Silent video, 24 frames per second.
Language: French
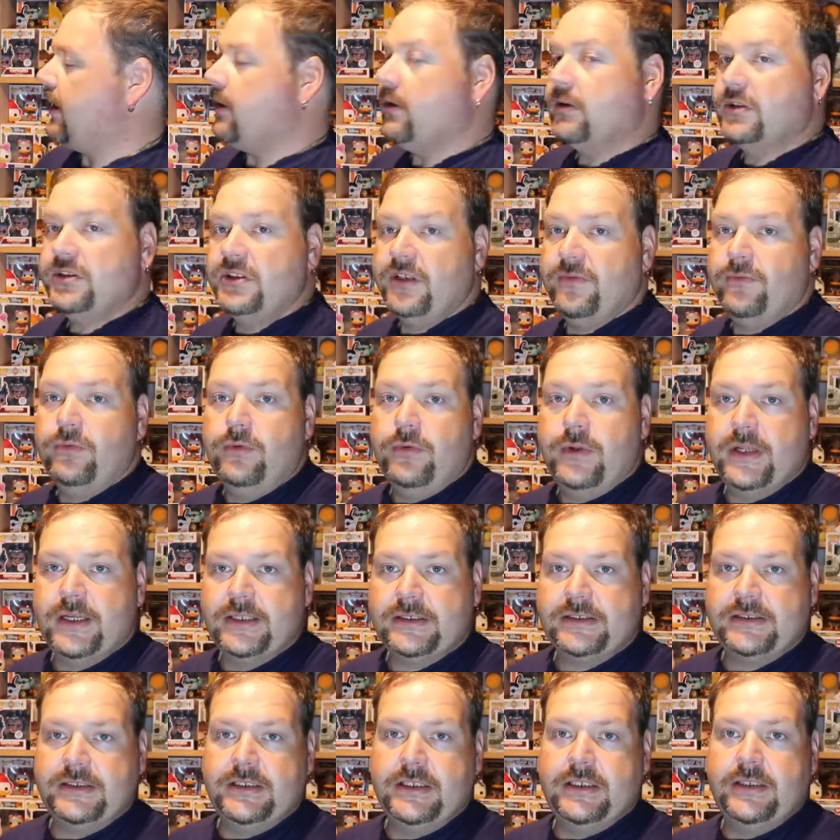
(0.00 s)
quand j'ai voulu
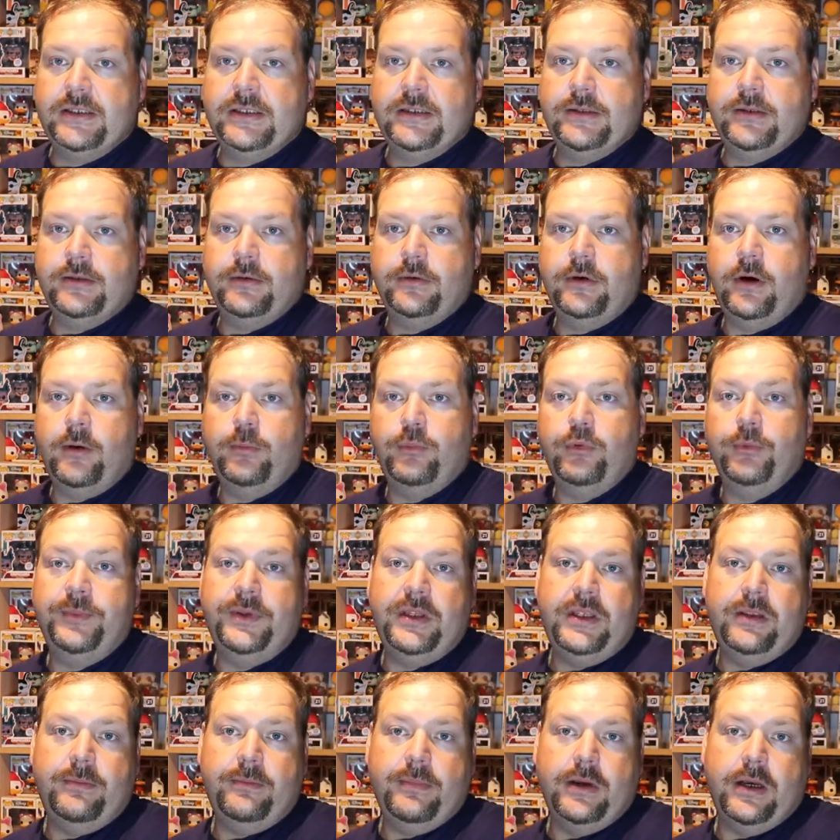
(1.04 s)
l'acheter en plus
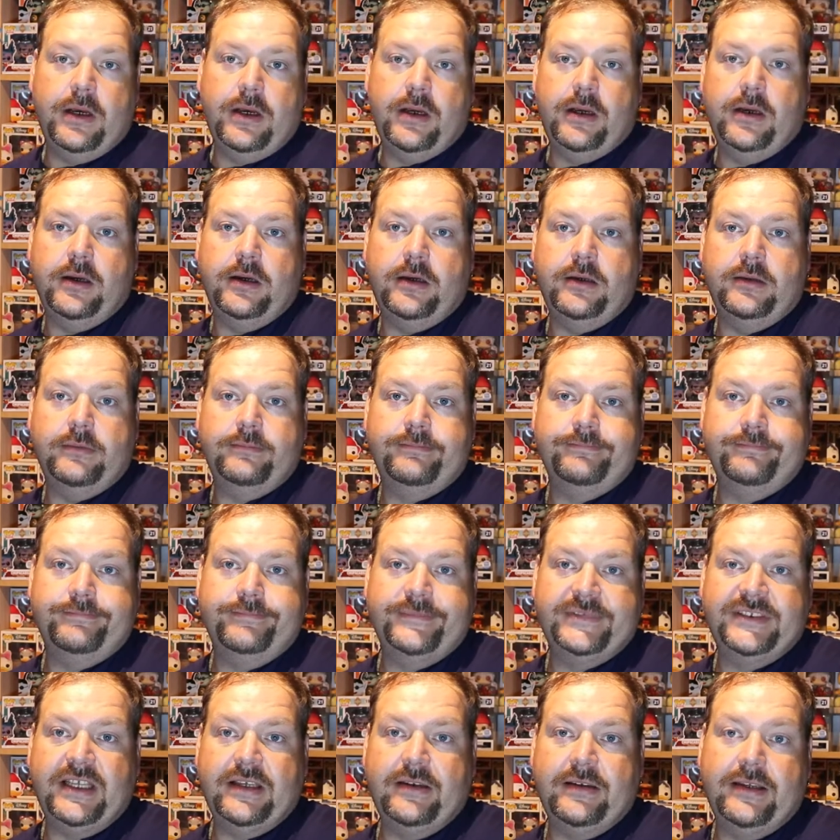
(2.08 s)
petit, ben
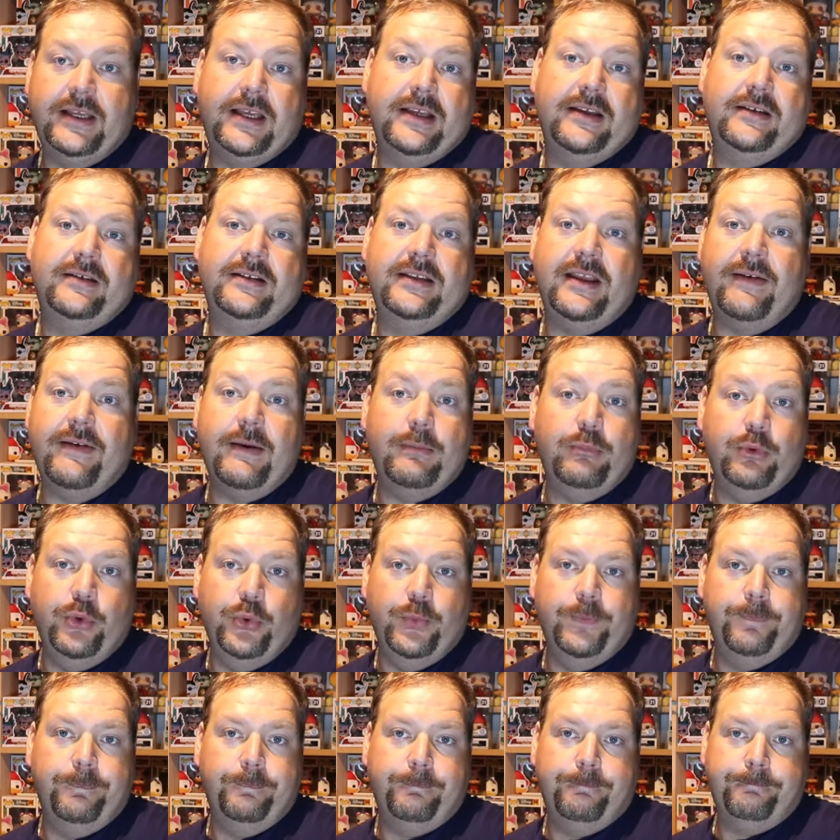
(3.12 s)
il n'y avait plus.
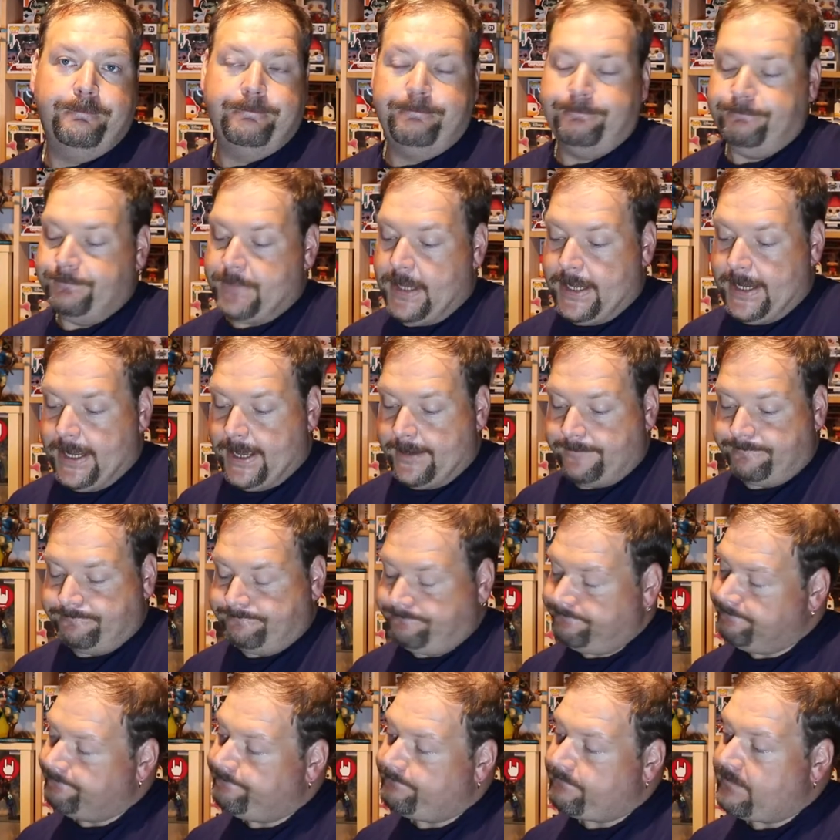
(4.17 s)
Voilà.
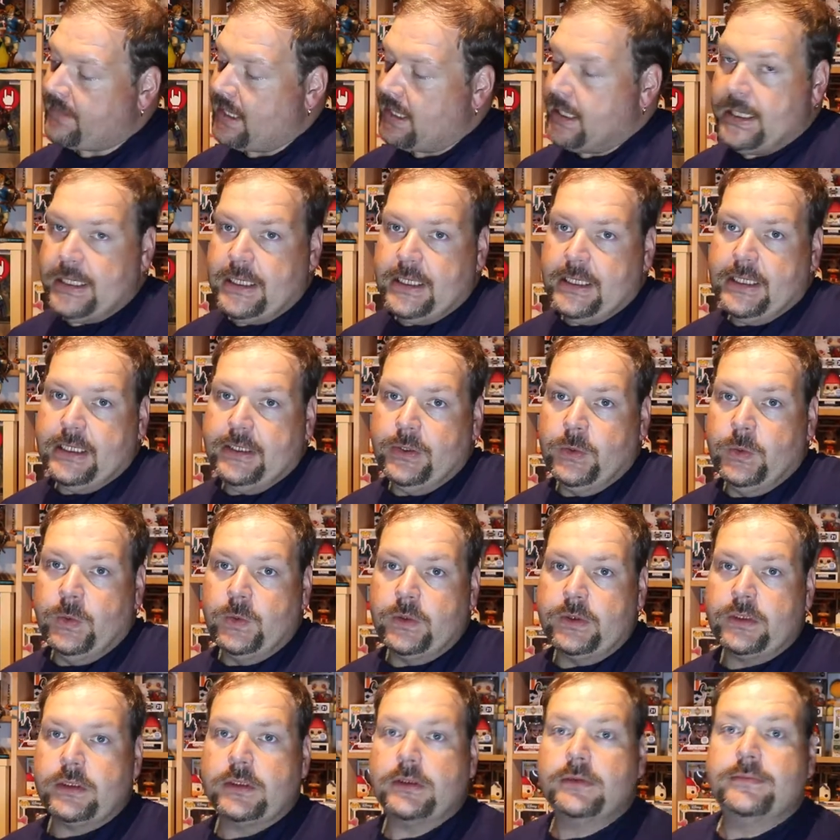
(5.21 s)

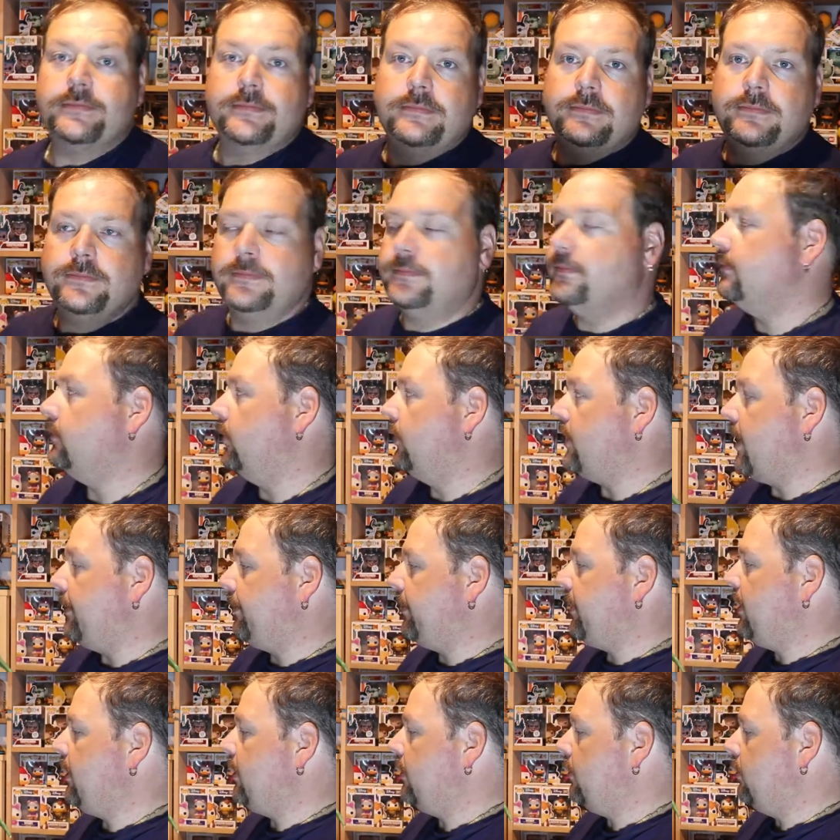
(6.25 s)
Donc on a
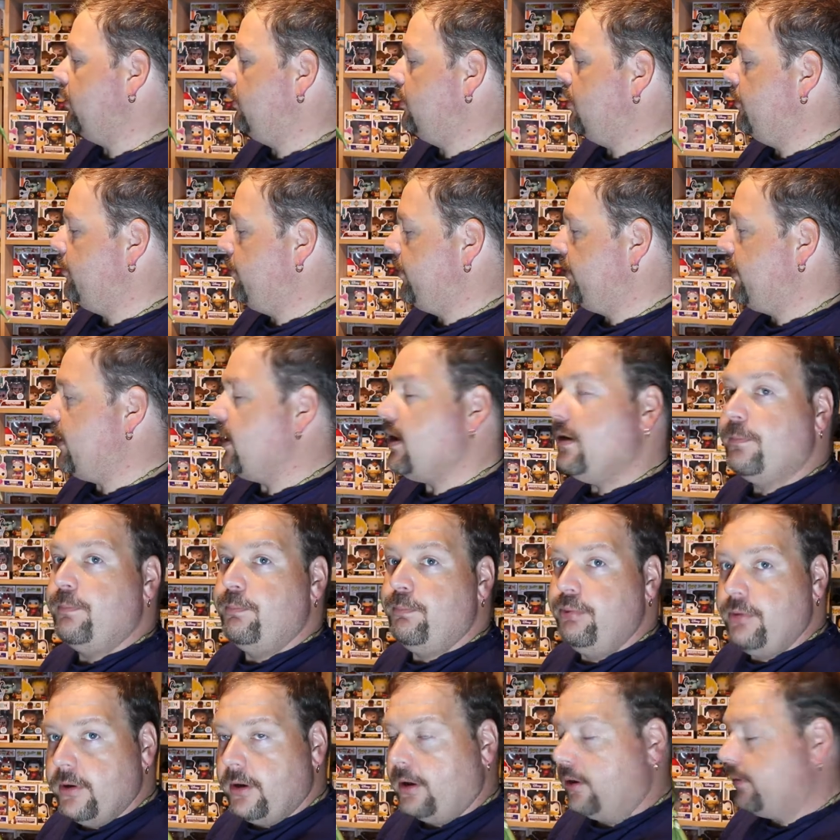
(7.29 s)
pris le modèle
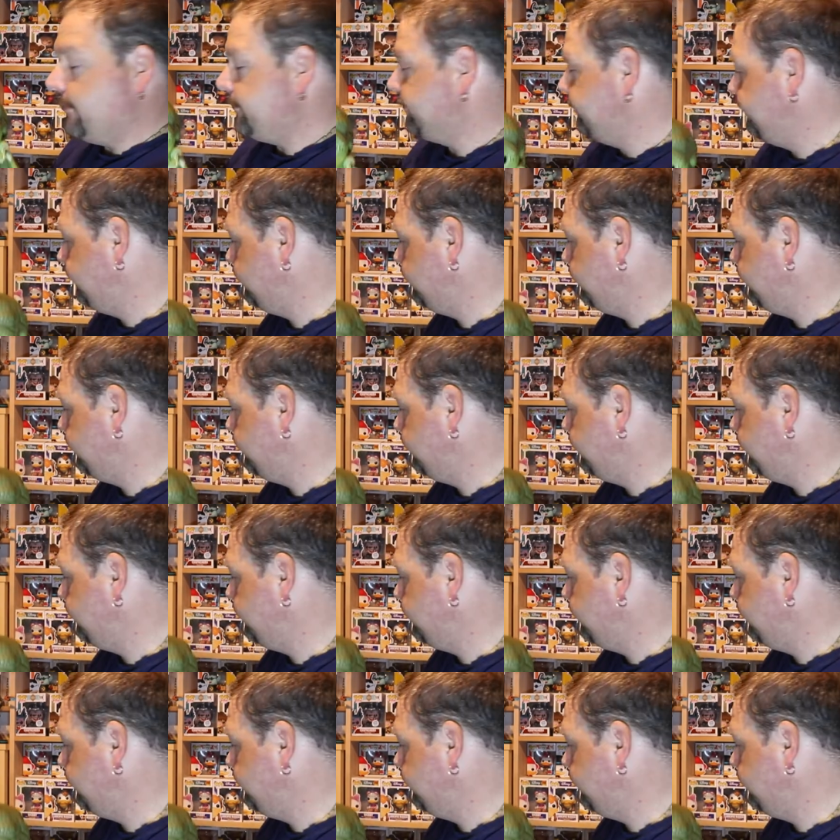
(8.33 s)
plus grand.